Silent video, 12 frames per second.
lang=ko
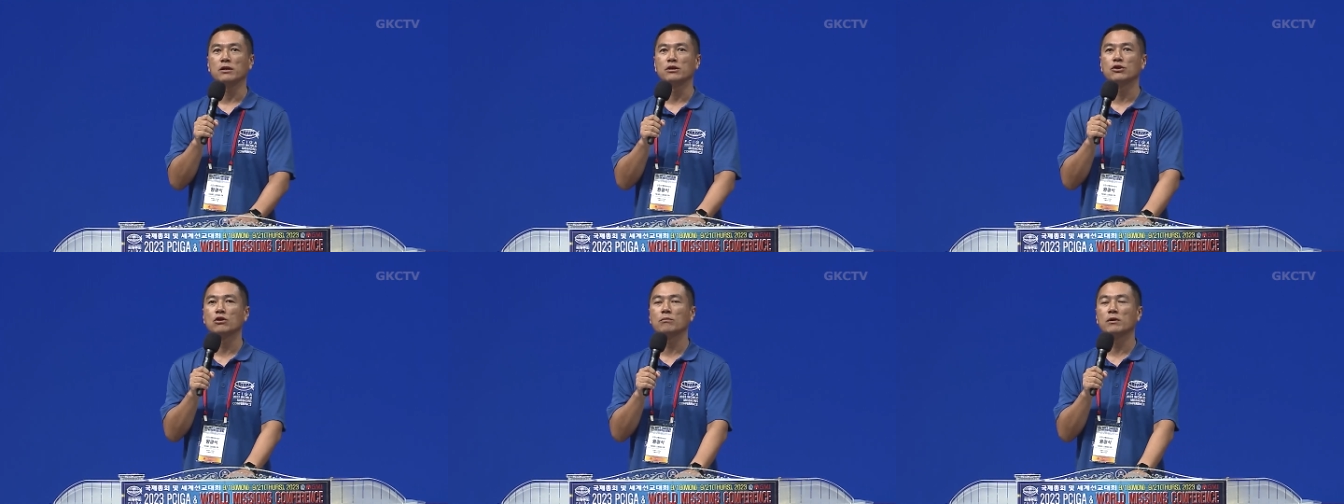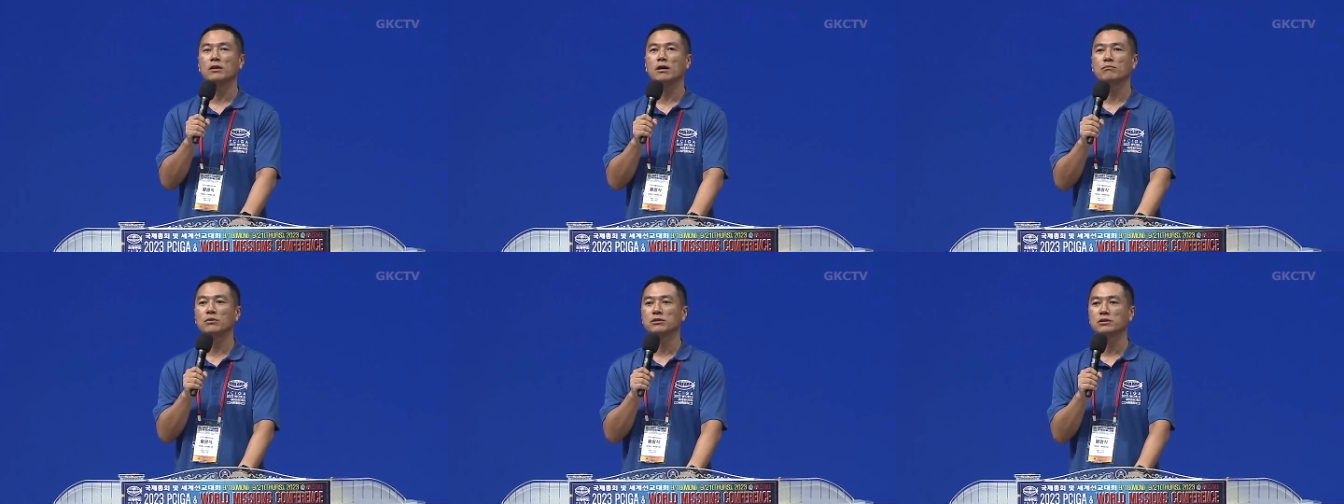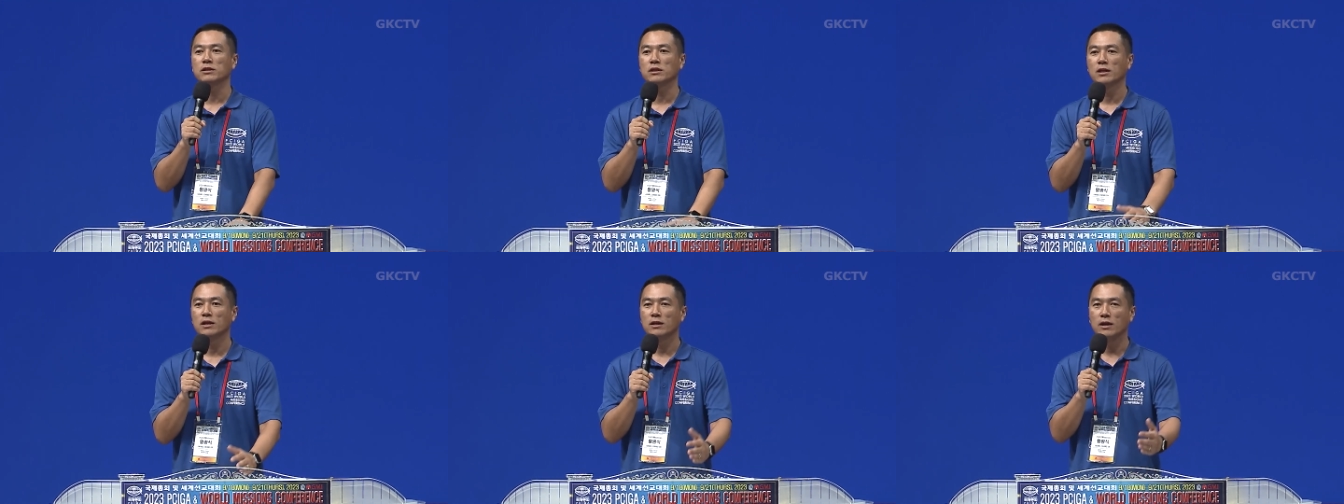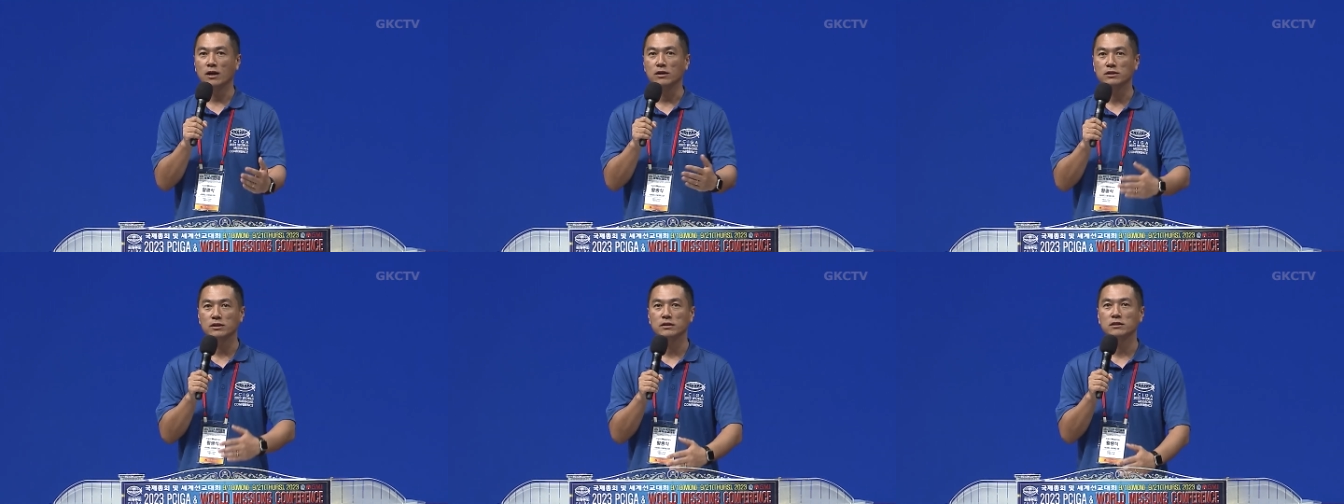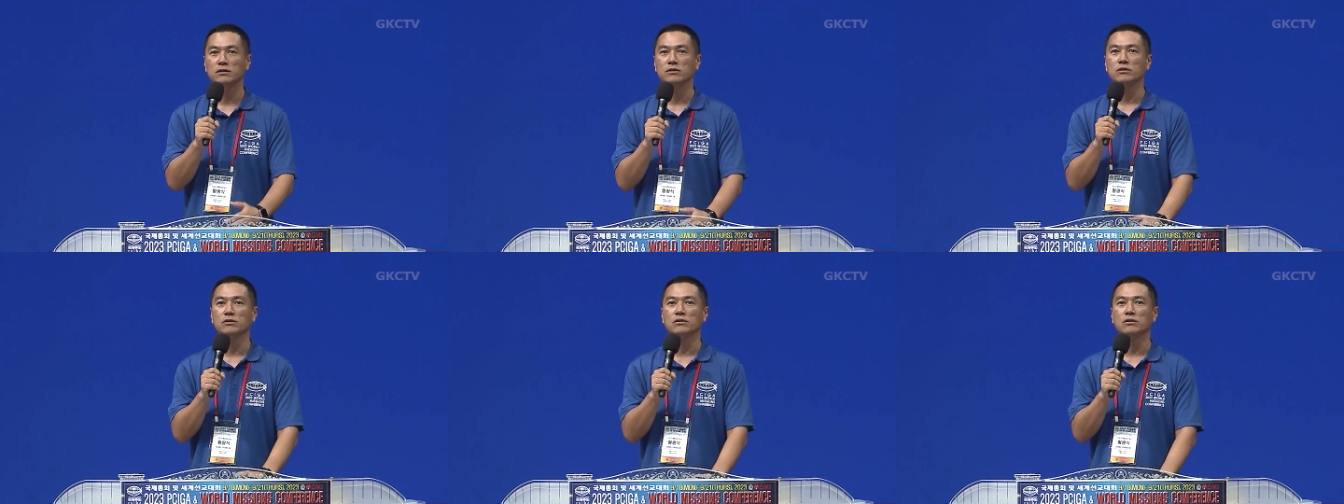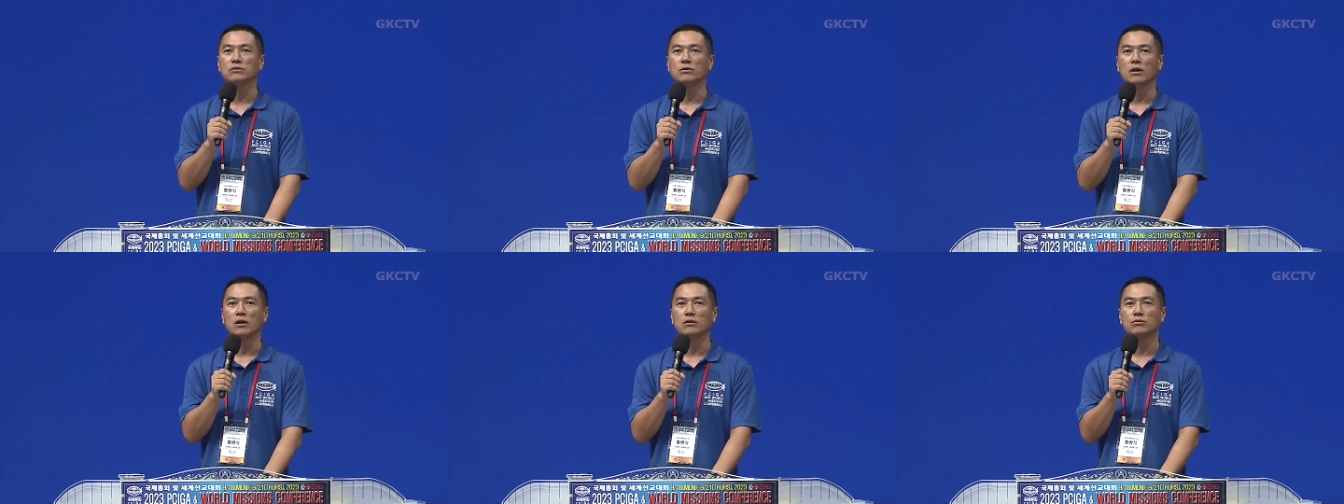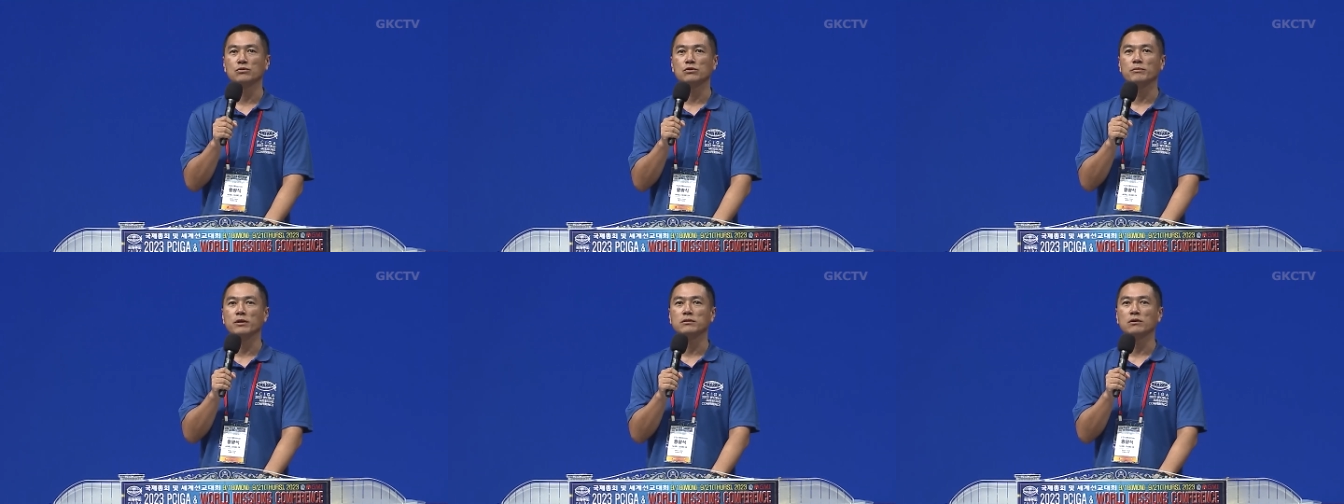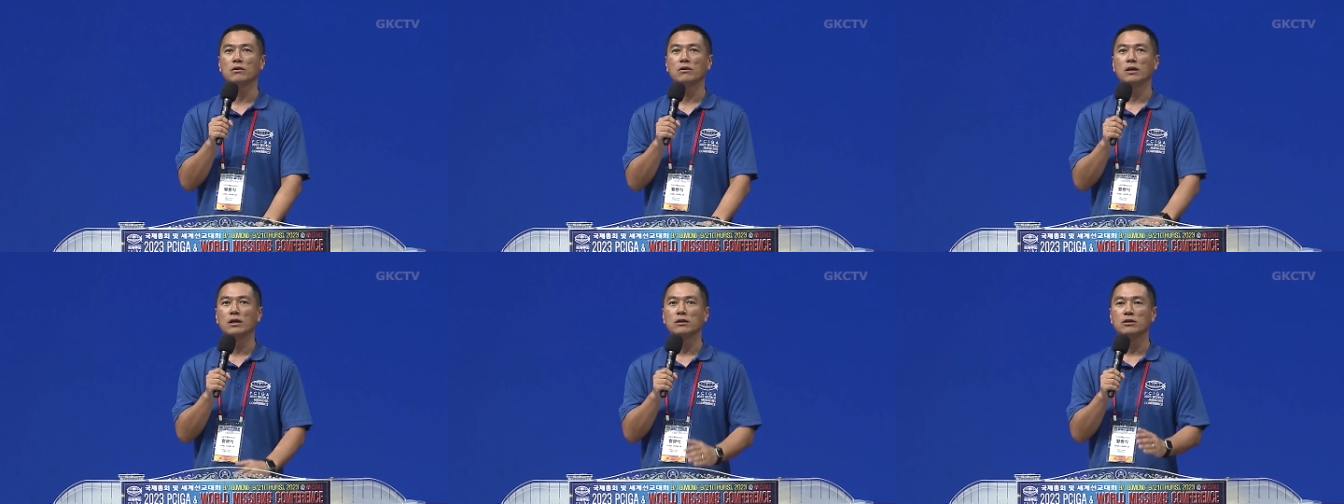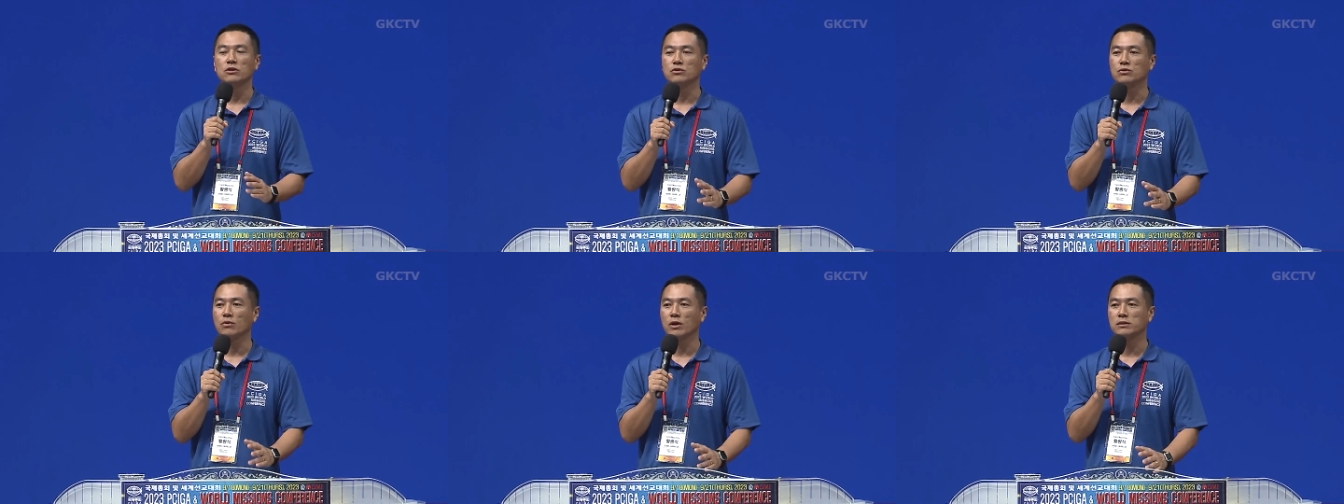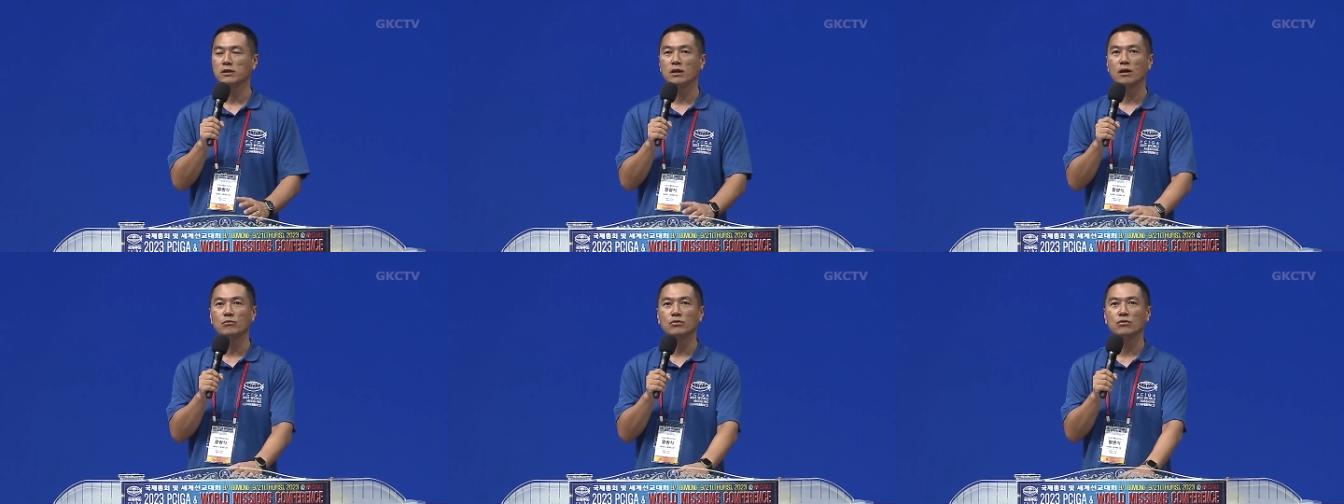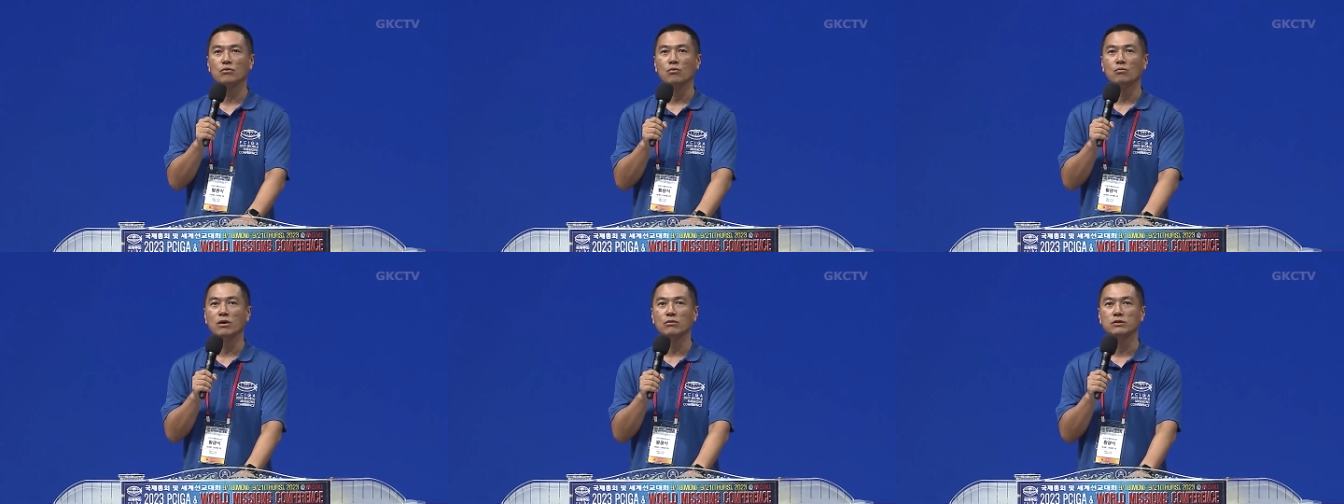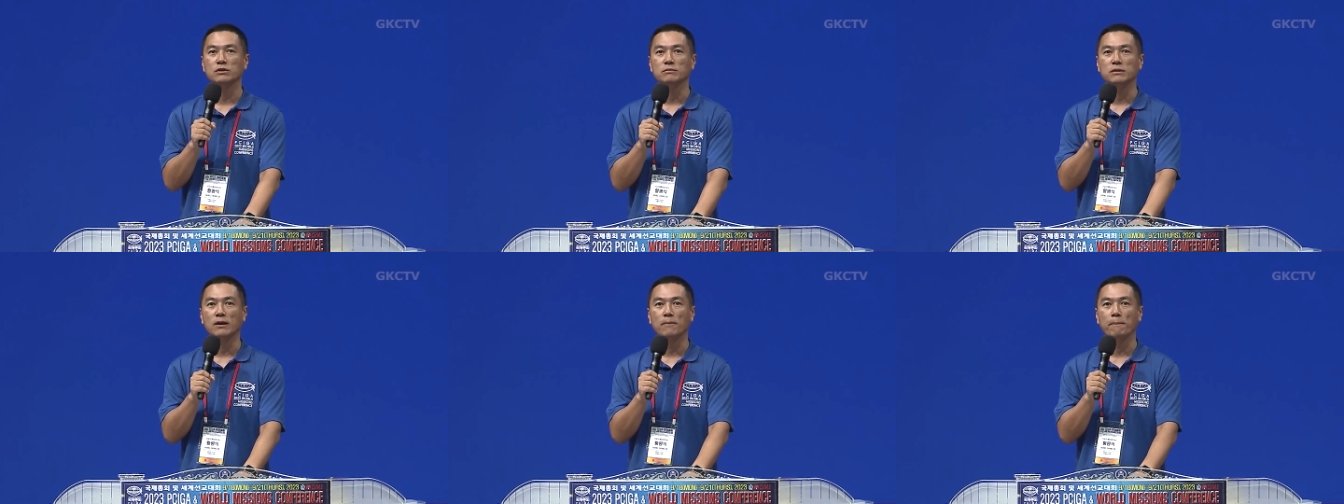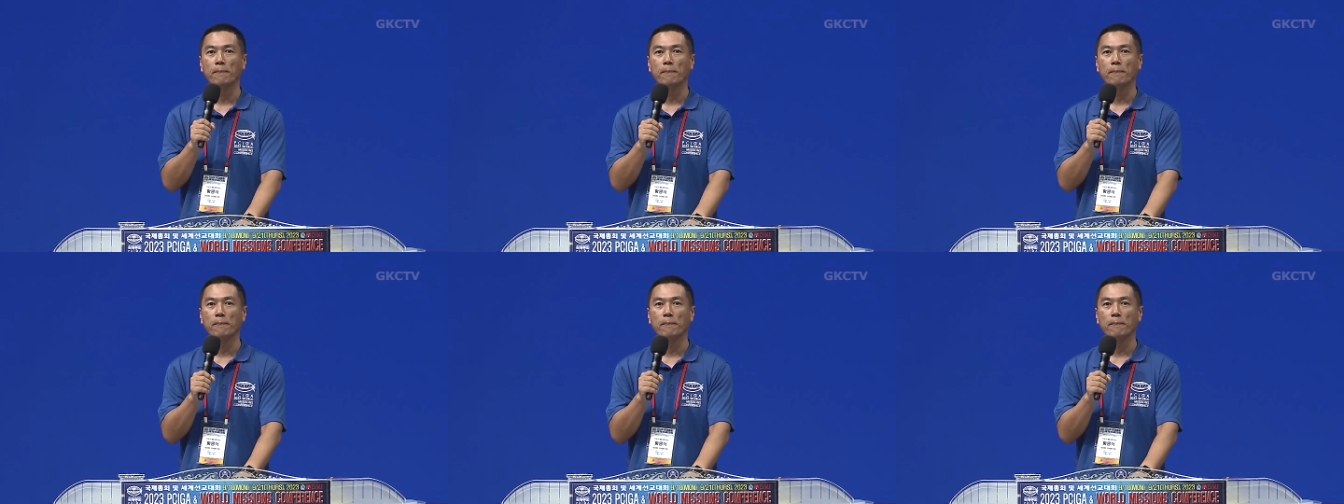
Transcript: 2개월마다 한 번씩 아, 신학생들을 아, 소집해서 2주 동안 세 과목을 공부하고 있습니다.